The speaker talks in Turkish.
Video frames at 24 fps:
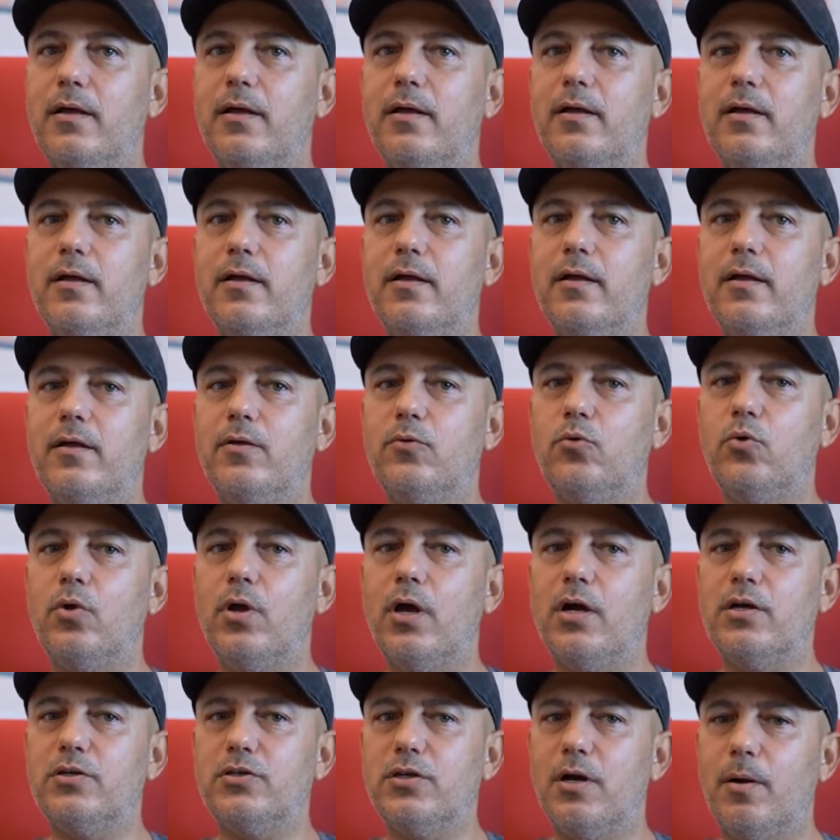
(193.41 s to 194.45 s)
E,
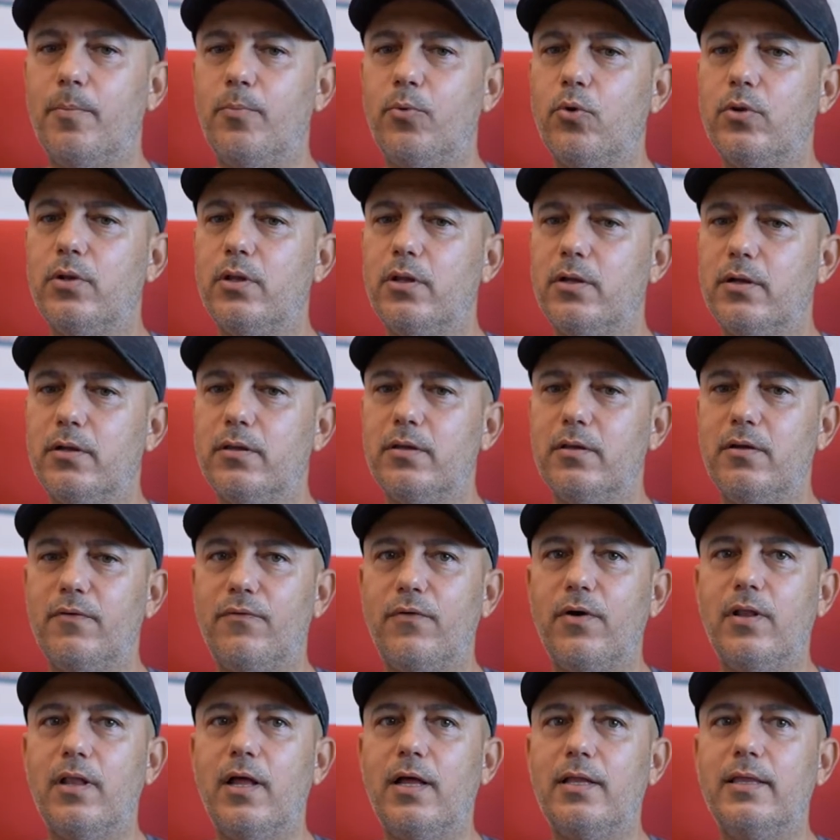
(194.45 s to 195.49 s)
dünya şampiyonlarında
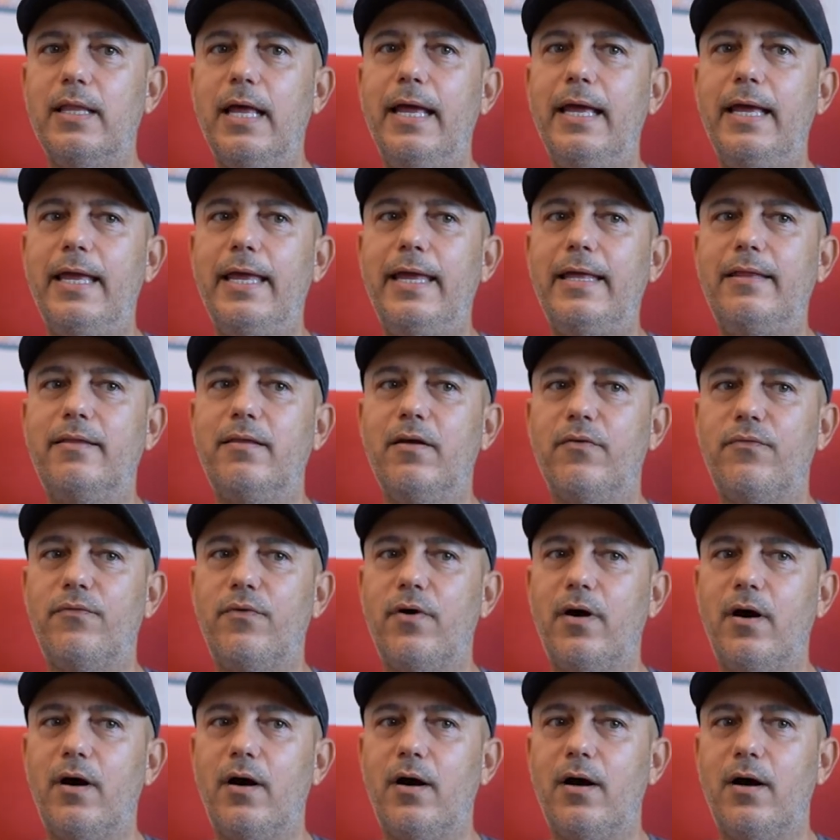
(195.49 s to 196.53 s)
falan ilk
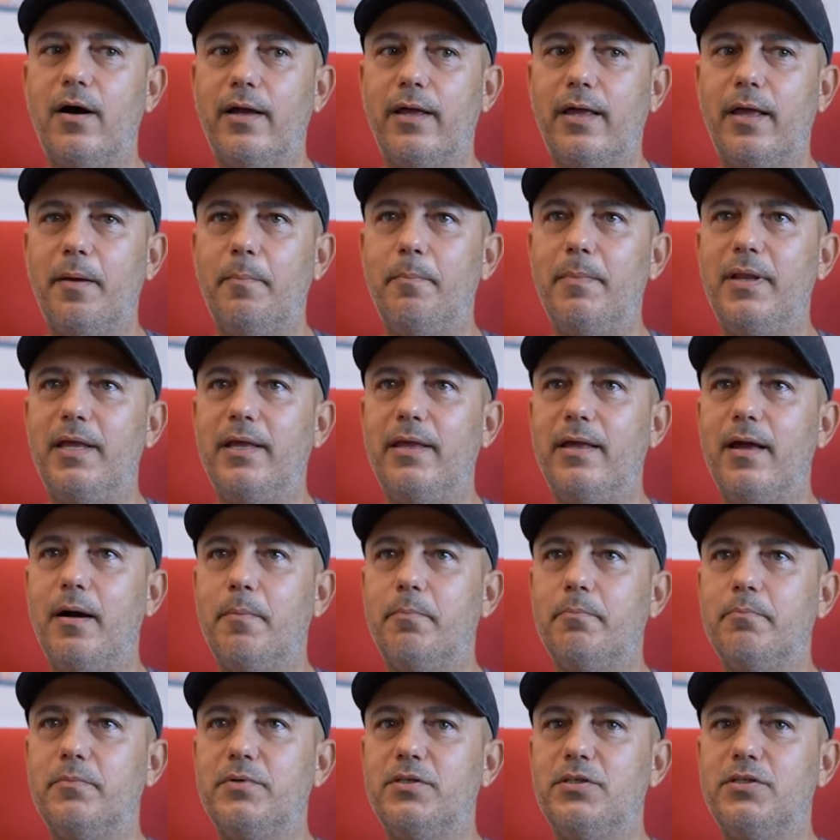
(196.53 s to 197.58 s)
defa hakemlik
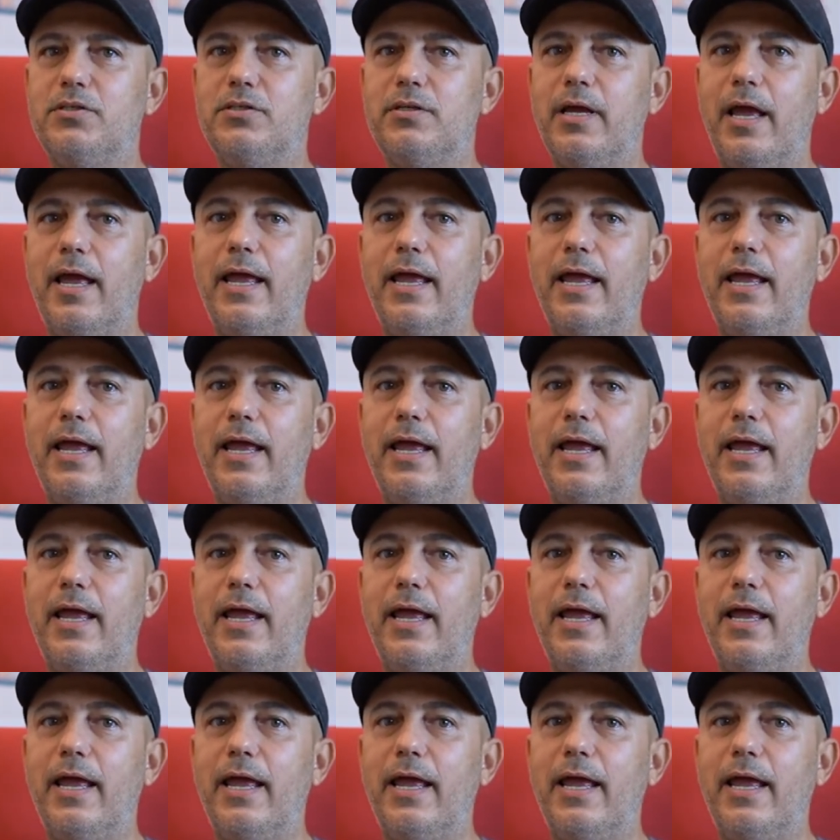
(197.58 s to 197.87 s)
yapmış,